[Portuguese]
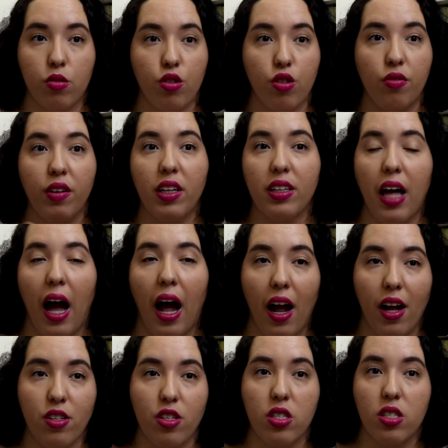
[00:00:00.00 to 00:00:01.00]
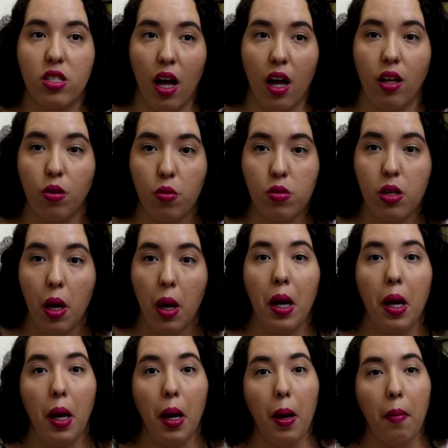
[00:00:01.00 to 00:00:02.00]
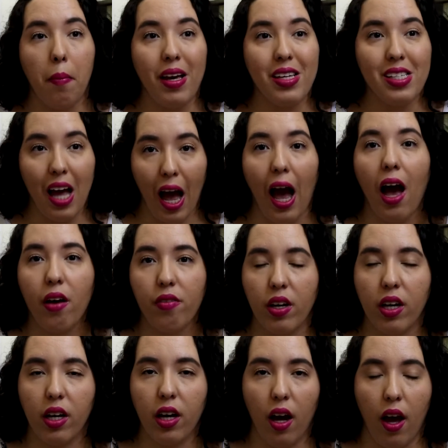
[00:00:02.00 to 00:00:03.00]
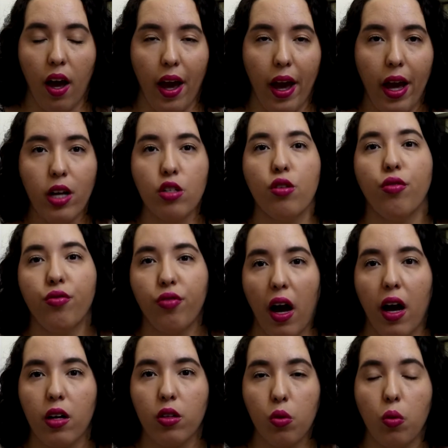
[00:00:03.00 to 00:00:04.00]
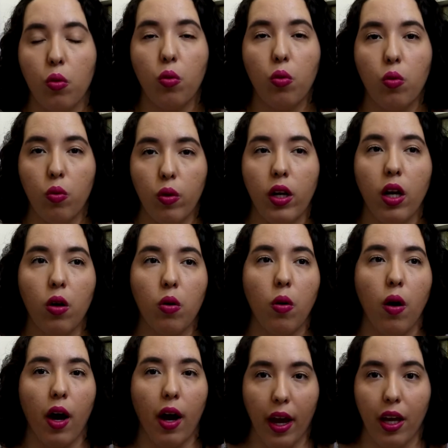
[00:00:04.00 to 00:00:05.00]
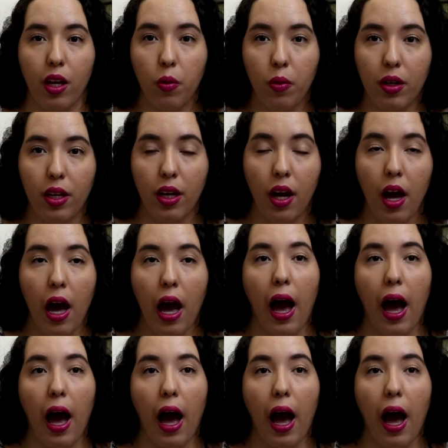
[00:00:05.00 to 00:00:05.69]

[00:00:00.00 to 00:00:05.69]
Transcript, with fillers: divindades, santos. Mas Ravika é de fato o único reino que